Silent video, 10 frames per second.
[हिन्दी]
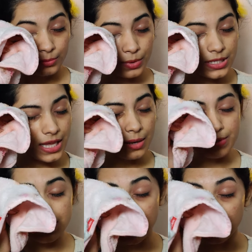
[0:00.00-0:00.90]
था बस
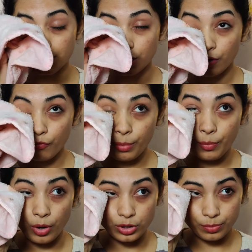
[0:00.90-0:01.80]
एक मस्कारा था वो
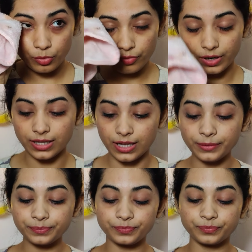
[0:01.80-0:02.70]
भी वाटर प्रूफ नहीं
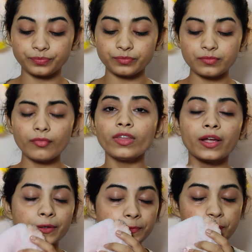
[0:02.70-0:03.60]
था
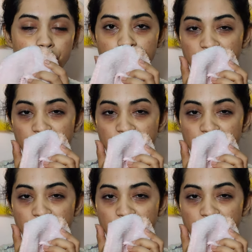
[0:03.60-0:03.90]
एंड